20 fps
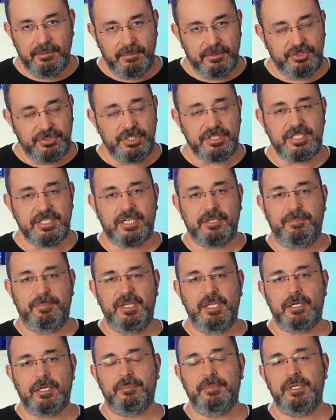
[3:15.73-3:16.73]
جزء
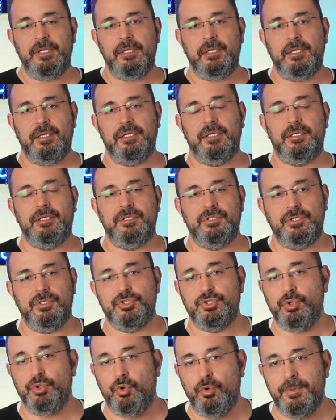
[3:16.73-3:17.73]
كبير من آه، آه،
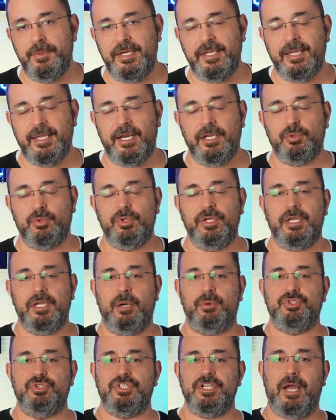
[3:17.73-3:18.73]
الشعوب اللي كانت هناك
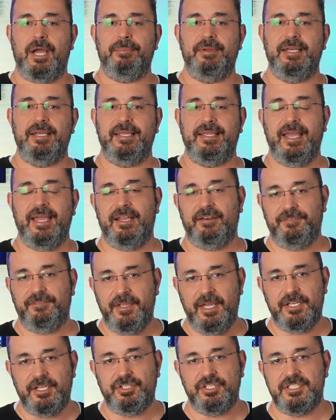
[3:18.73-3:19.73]
أو الشعب اللي كان
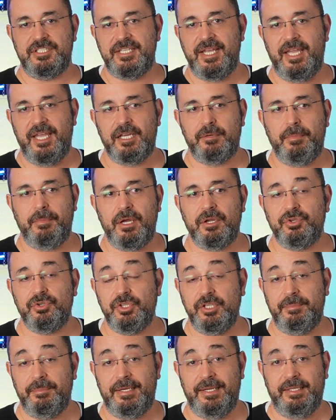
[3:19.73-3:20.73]
في الجزائر ما
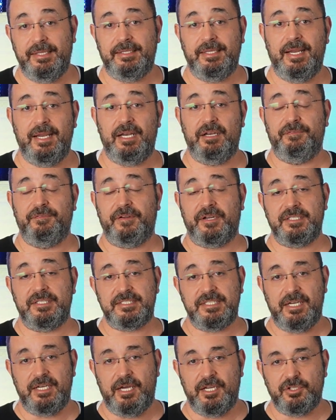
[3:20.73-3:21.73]
رضي بالاحتلال
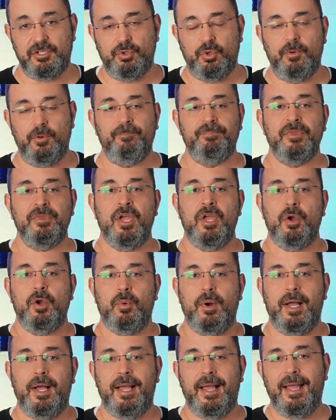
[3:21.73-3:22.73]
الفرنسي لأرضه
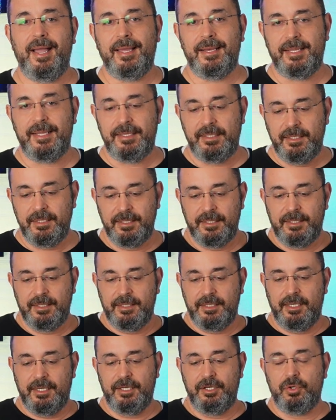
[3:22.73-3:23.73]
وأعلن
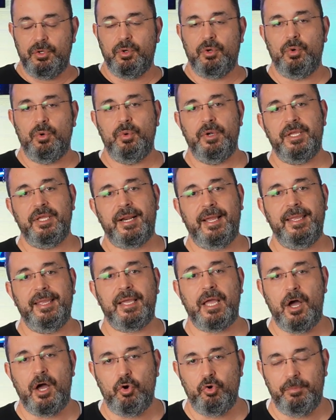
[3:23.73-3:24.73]
انه هو راح
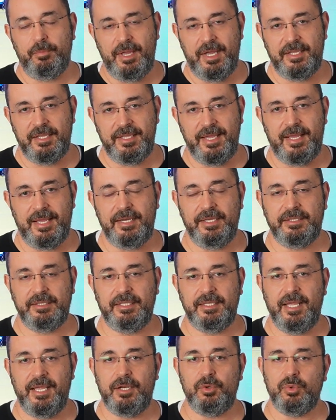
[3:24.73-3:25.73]
يقاوم هذا
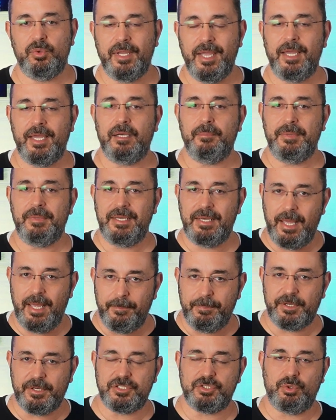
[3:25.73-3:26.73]
الاحتلال وكان من
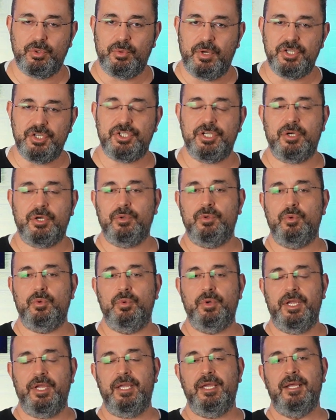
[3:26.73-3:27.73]
ابرزهم واشهرهم
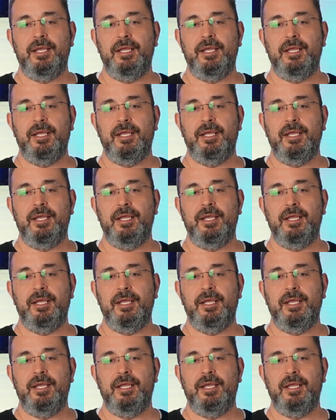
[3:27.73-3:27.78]
هو